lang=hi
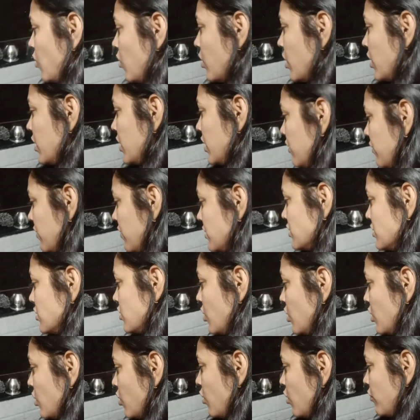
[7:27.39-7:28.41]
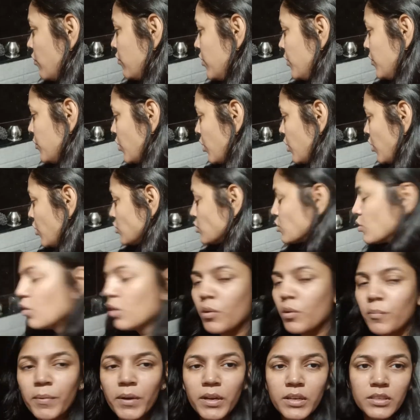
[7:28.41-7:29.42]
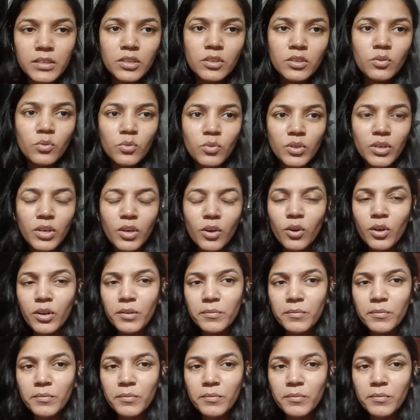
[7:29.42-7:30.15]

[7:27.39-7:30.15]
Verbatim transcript: हो गई है तो कॉफ़ी थोड़ा उसको और पकने दूँगी